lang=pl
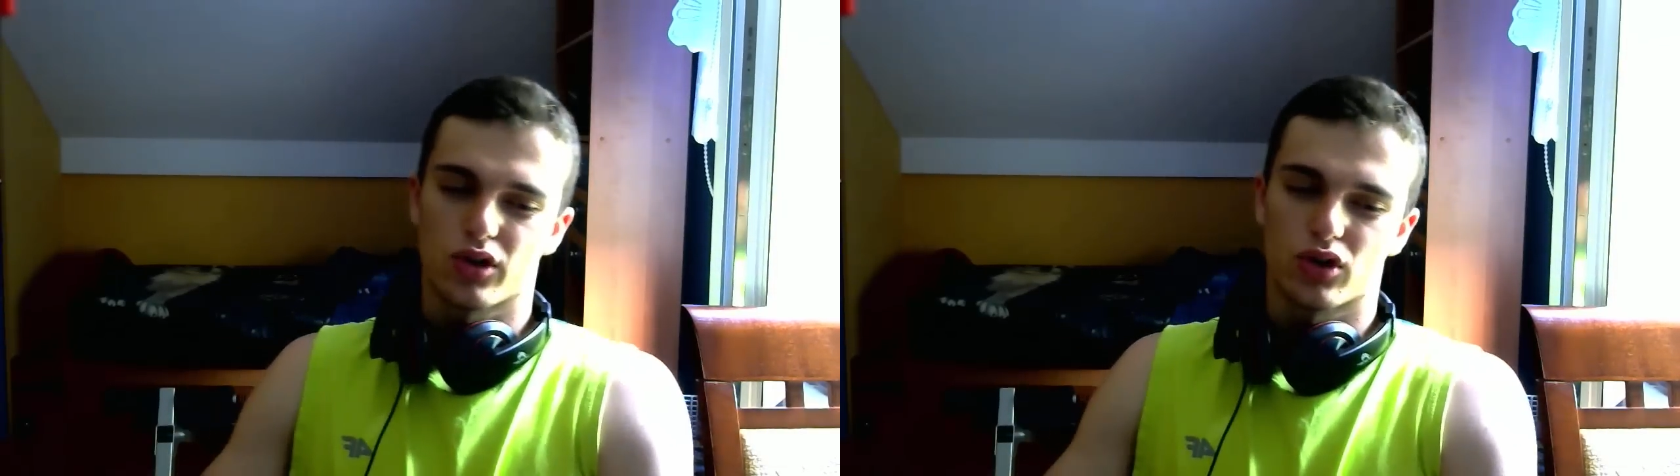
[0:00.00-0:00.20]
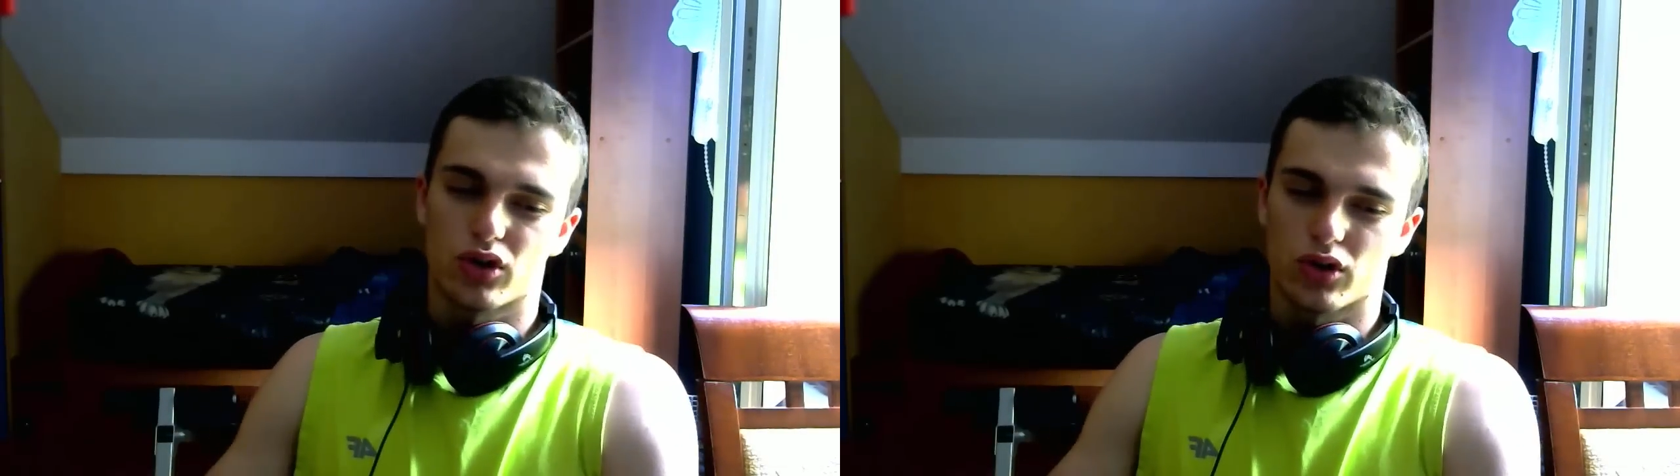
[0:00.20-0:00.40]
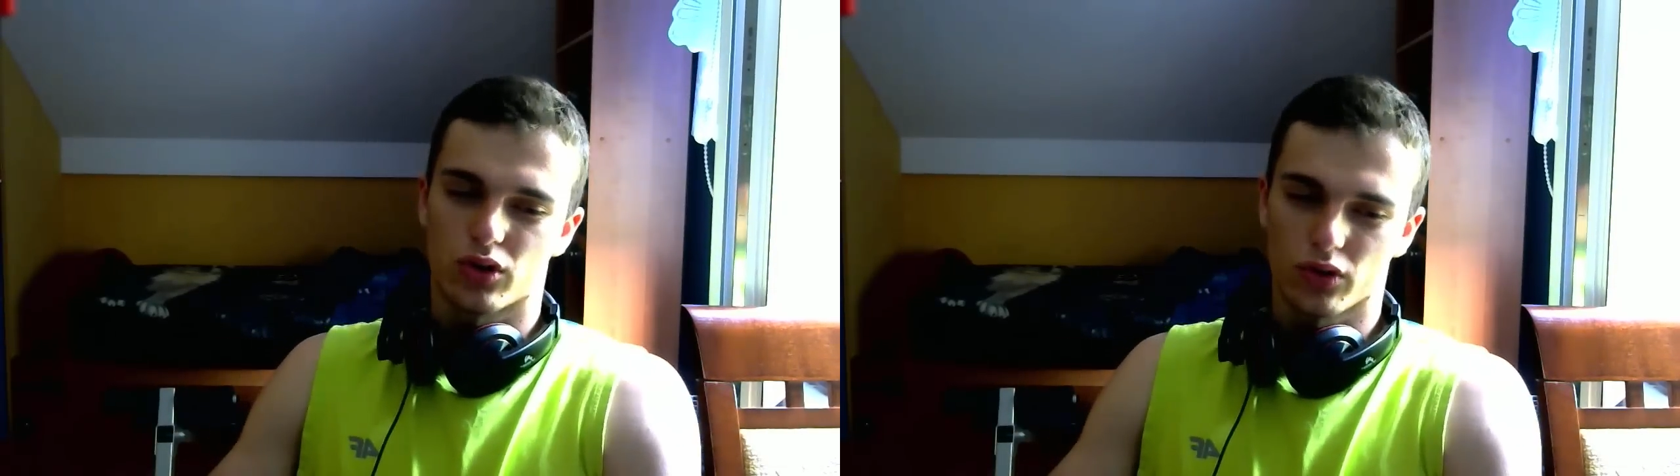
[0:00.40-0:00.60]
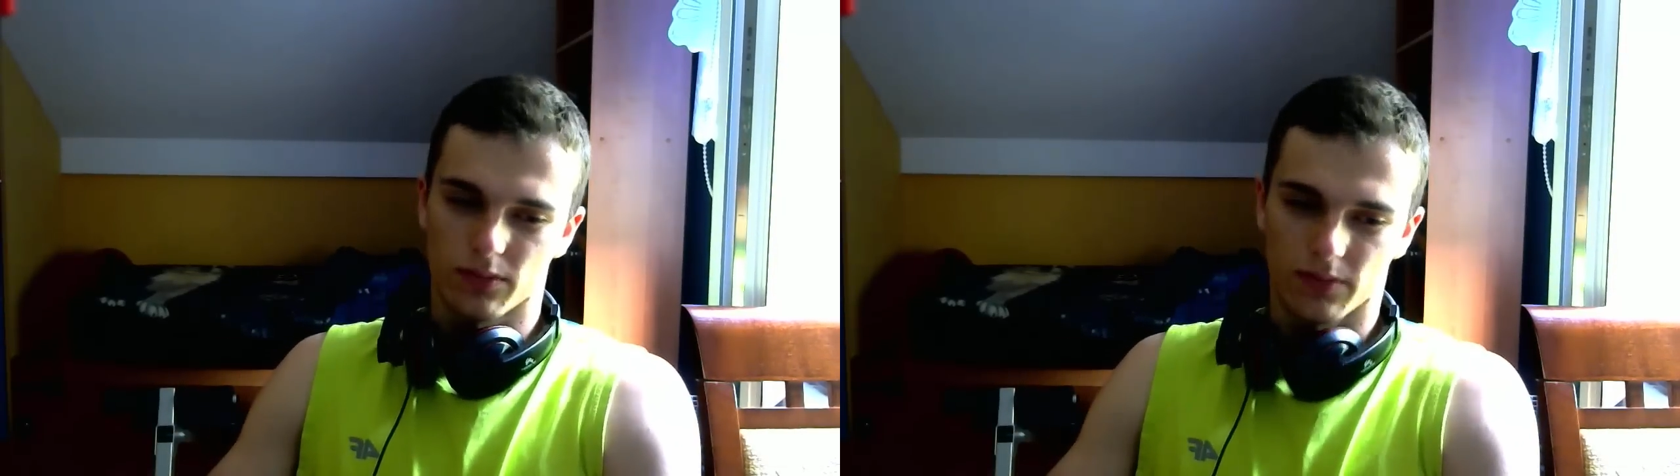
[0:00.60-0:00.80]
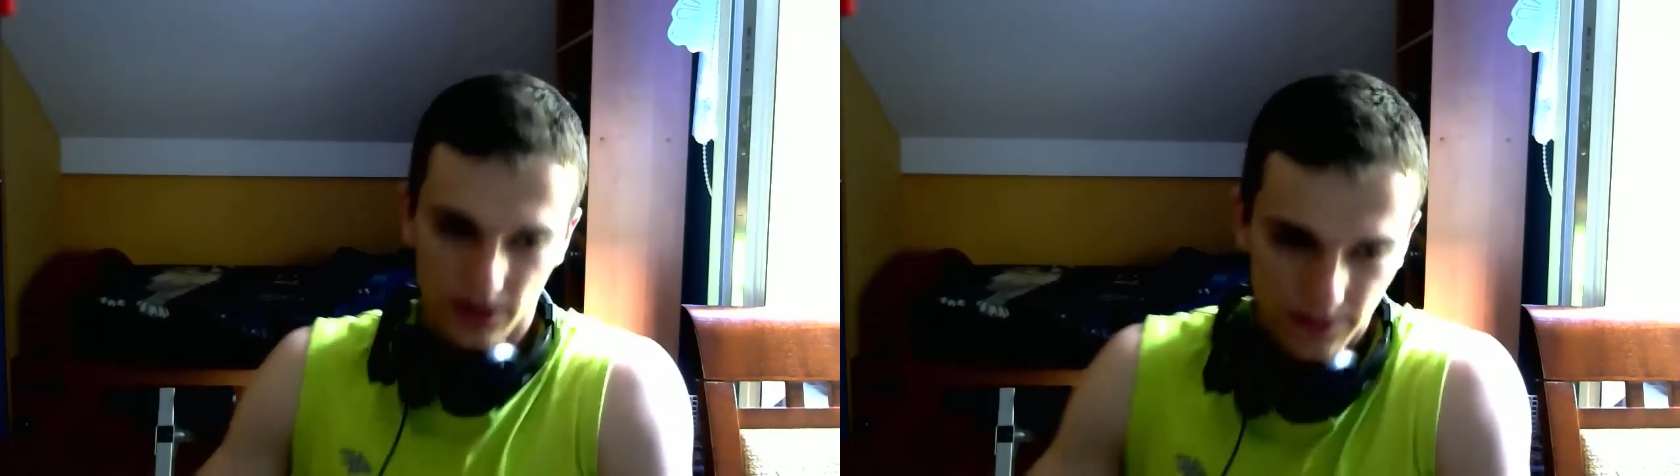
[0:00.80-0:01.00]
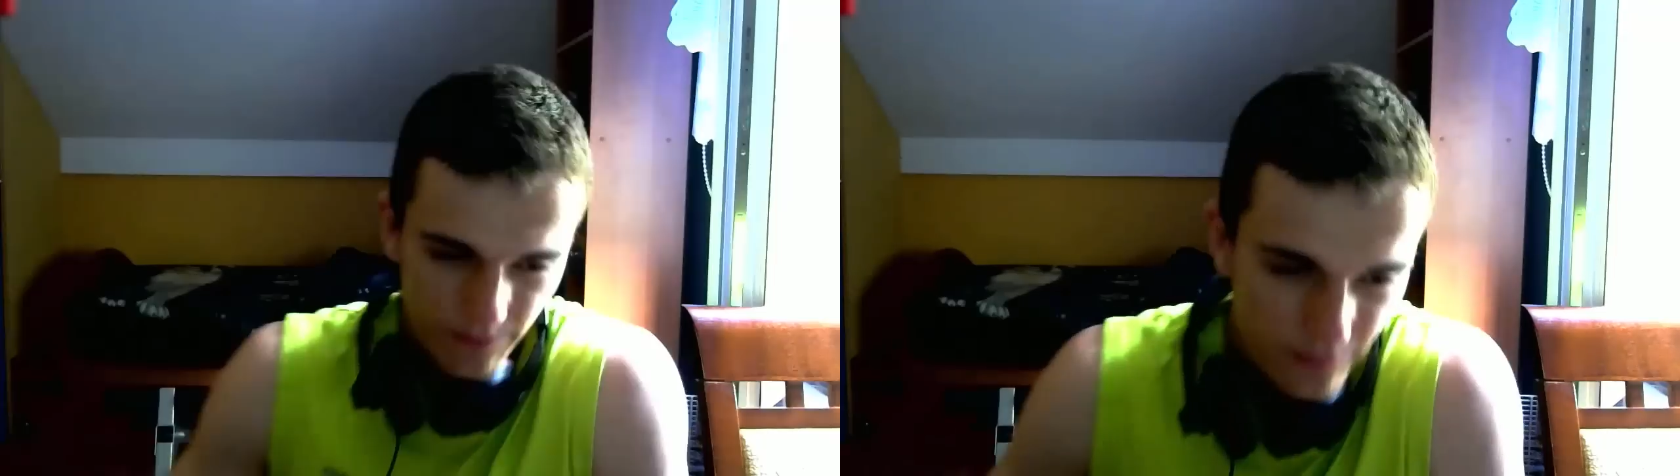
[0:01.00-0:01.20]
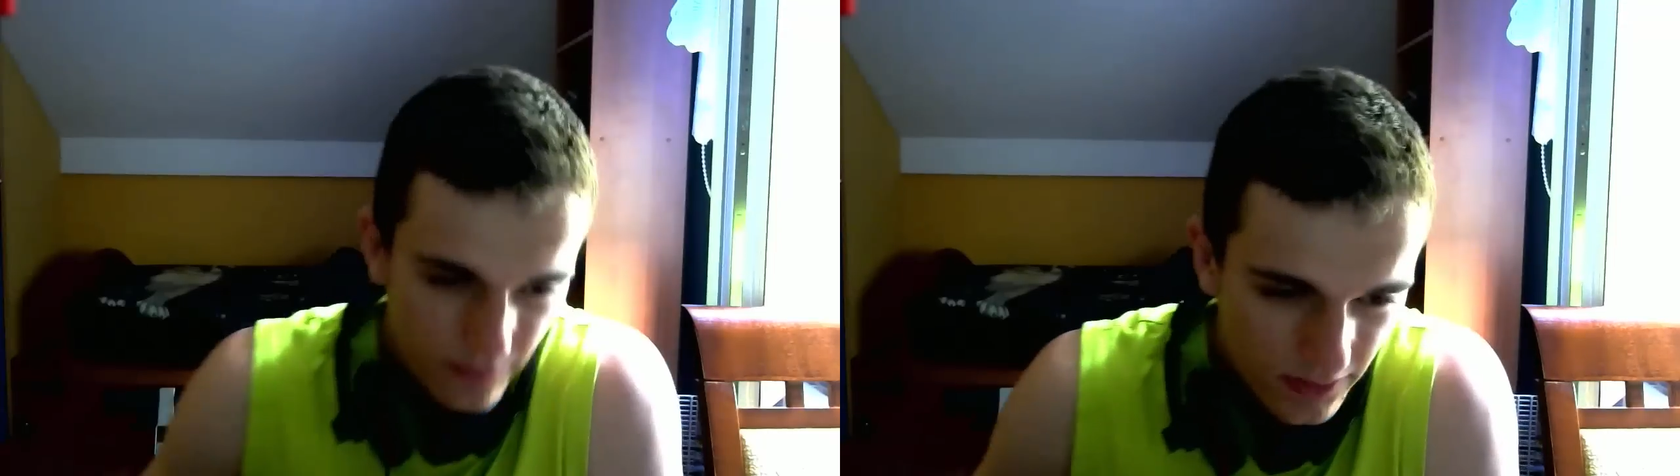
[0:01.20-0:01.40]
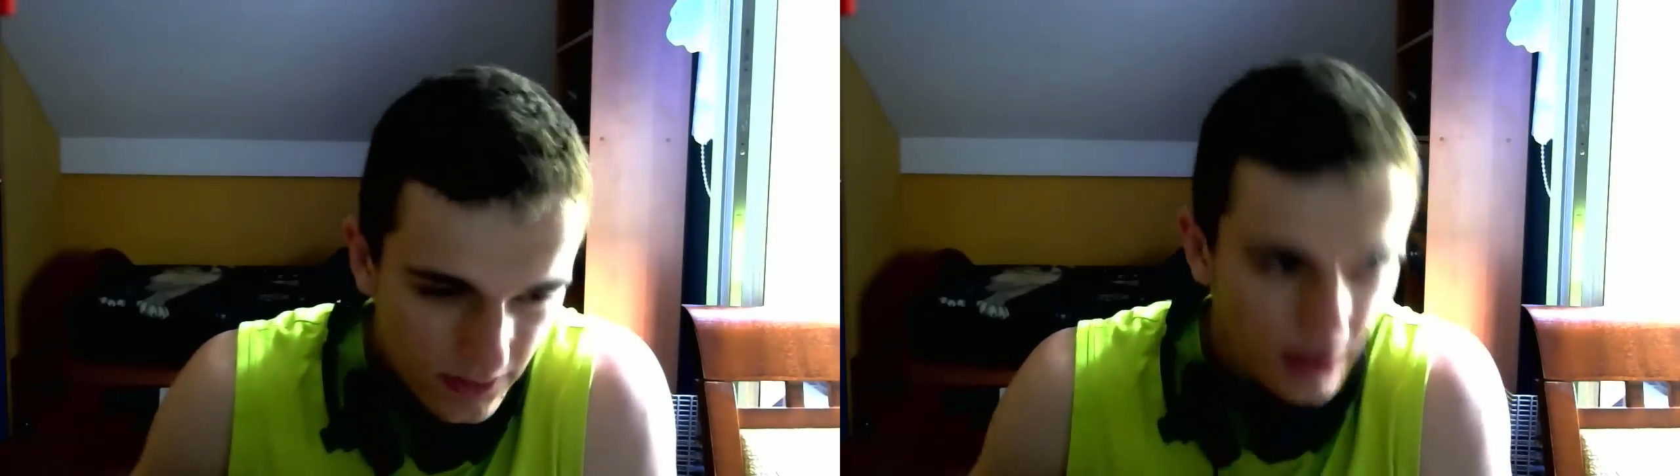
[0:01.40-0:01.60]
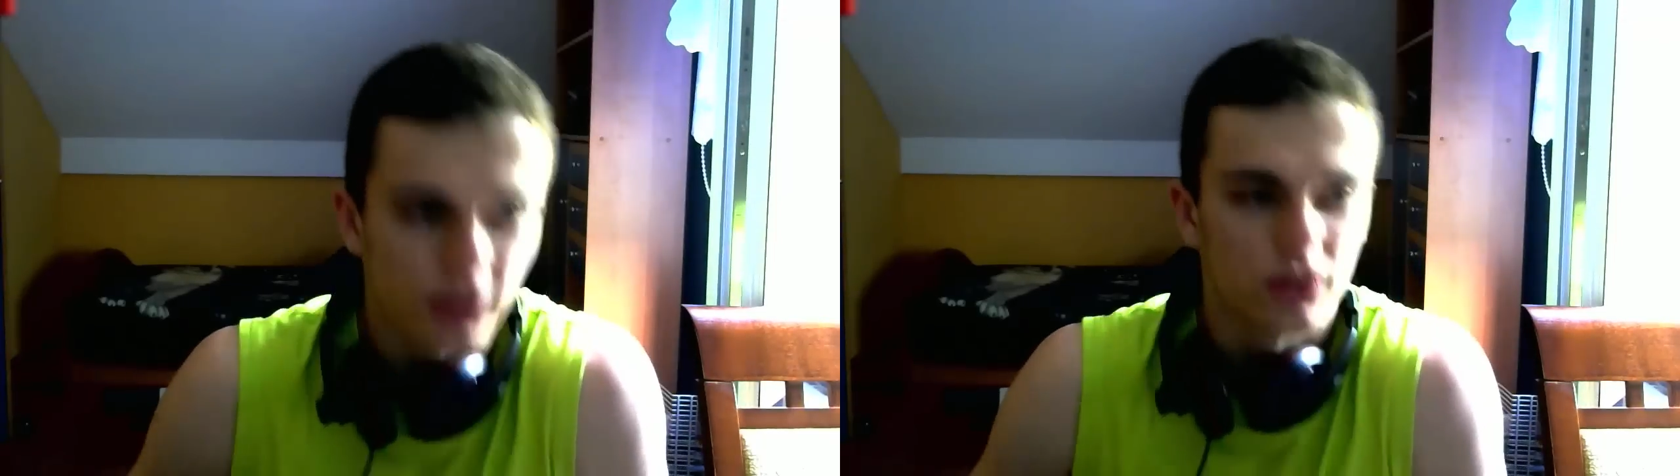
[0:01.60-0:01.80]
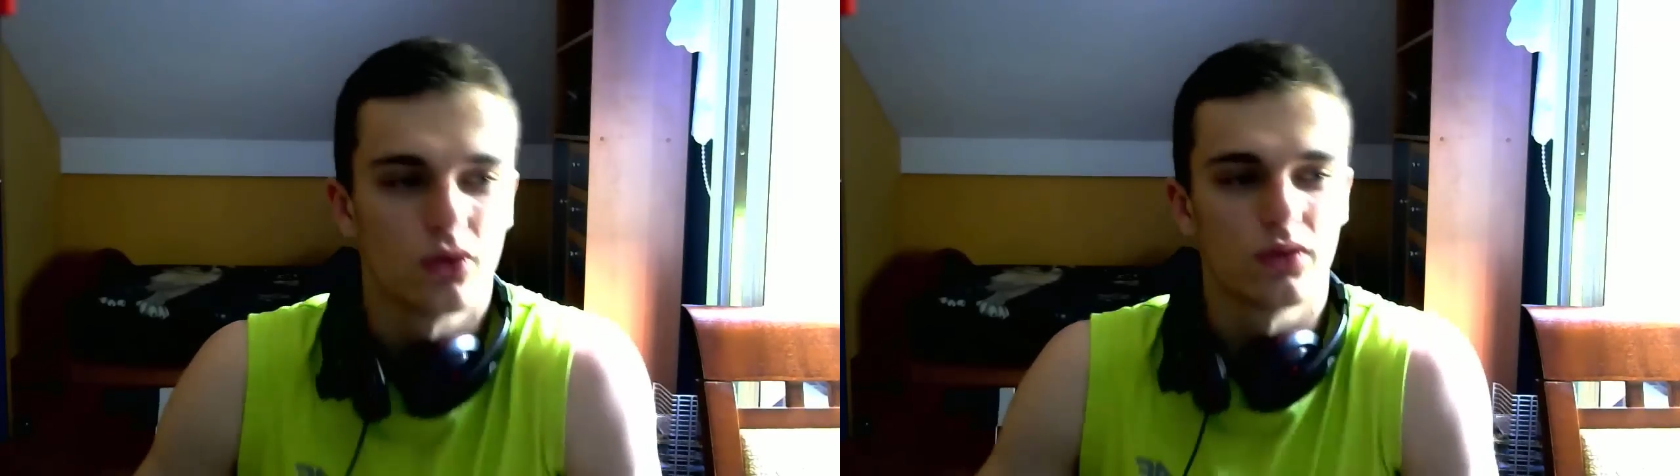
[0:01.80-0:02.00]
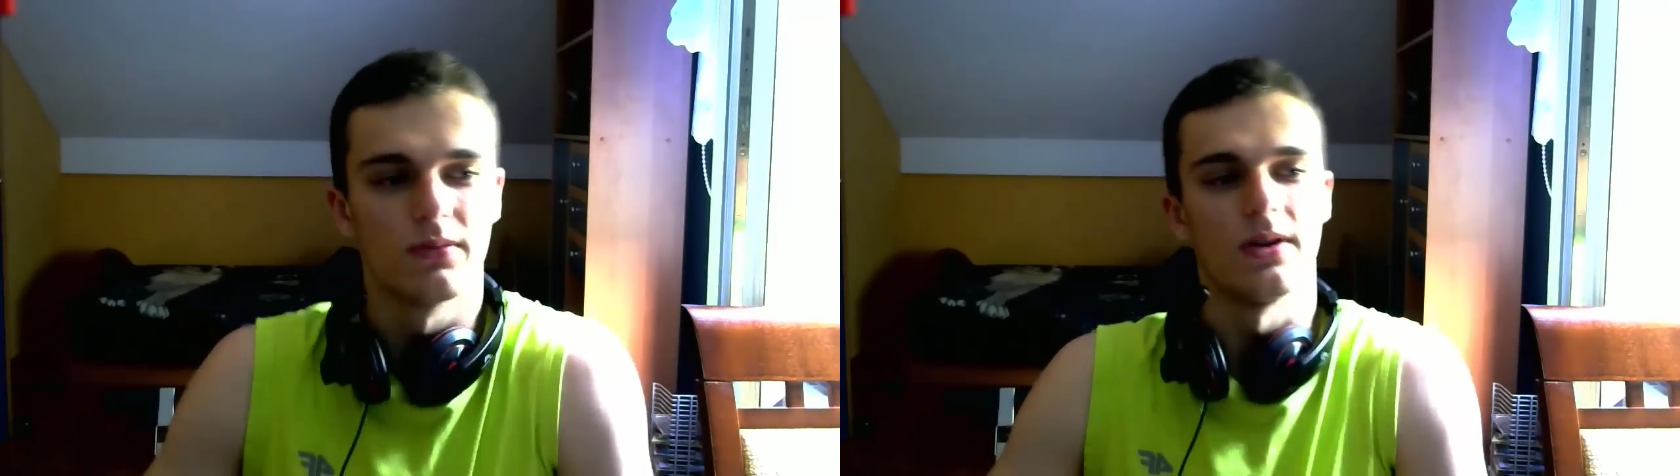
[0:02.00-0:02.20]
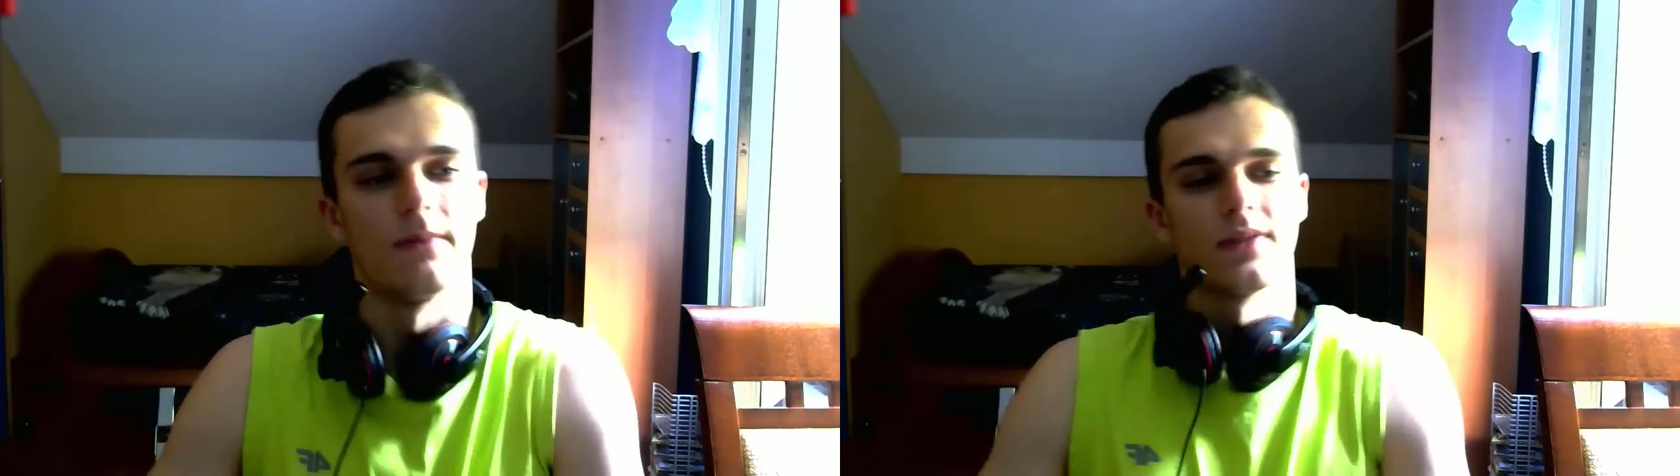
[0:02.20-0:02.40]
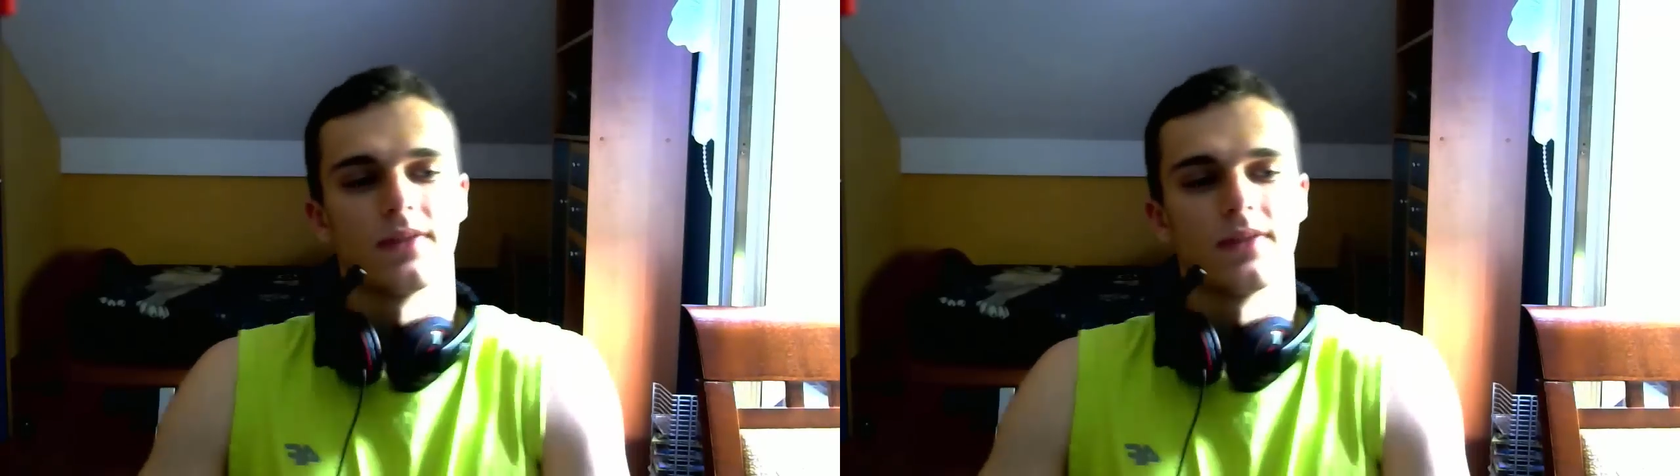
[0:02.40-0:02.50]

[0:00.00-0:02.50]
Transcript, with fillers: siódmy, tak, siódmy